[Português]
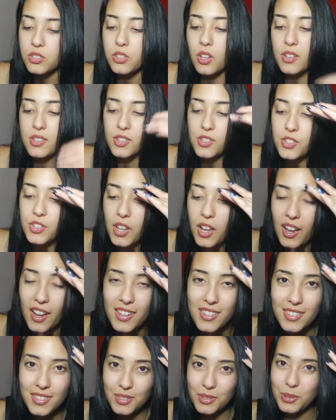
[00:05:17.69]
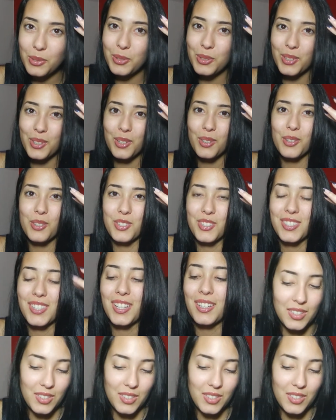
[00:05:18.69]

Nossa, a gente tá arrasando no look hoje, né?